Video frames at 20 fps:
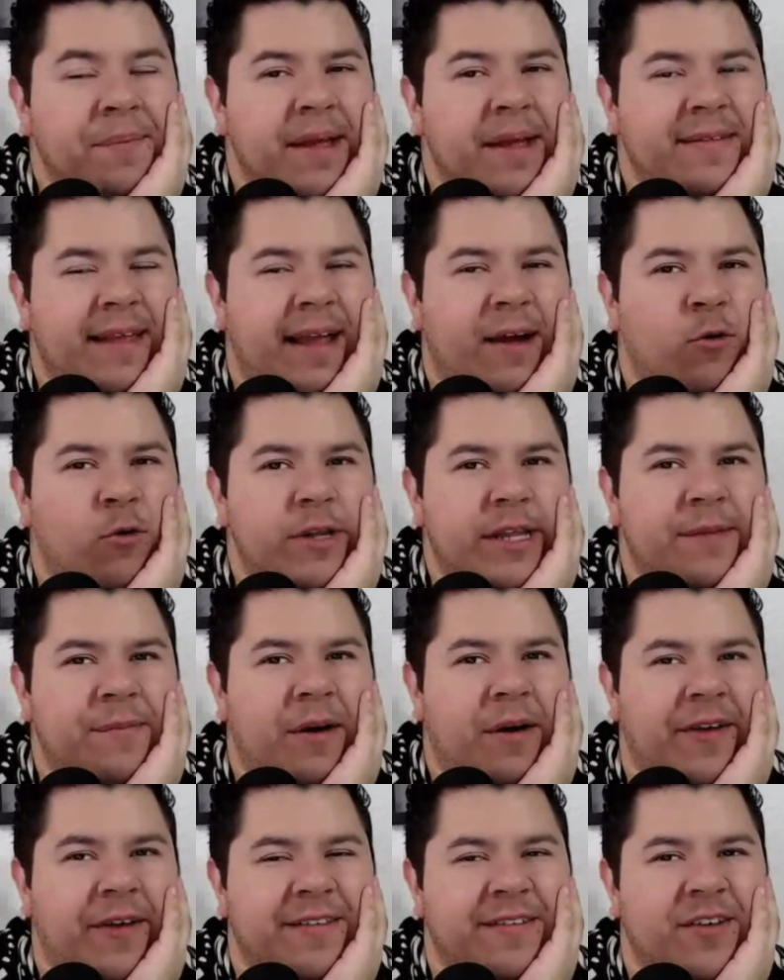esta
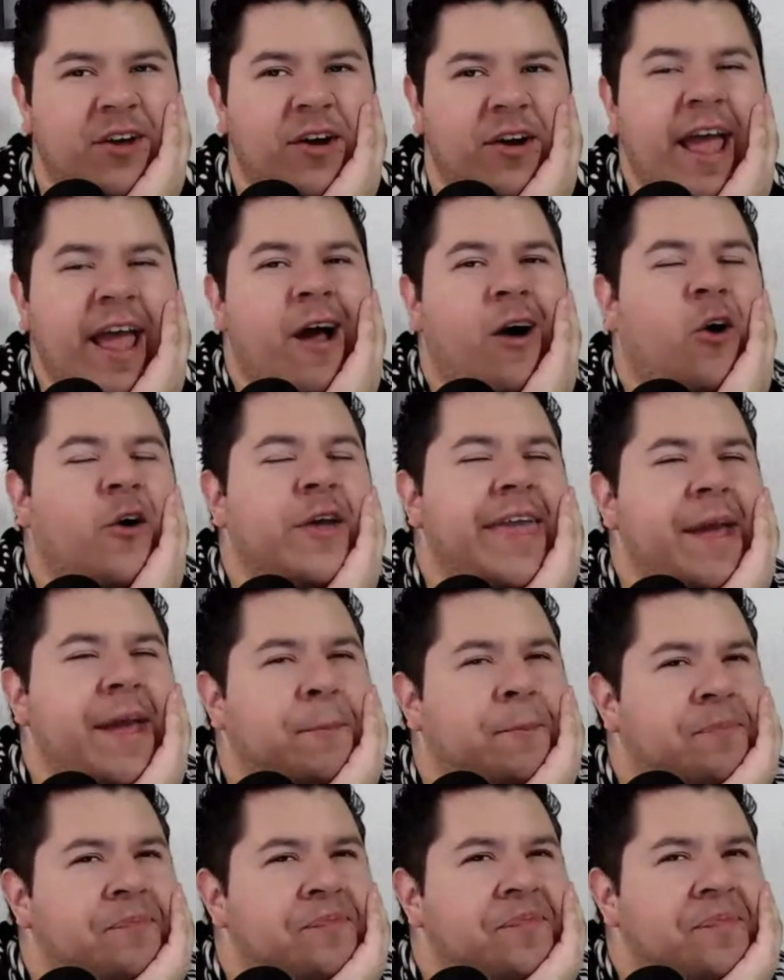última versión. Oye,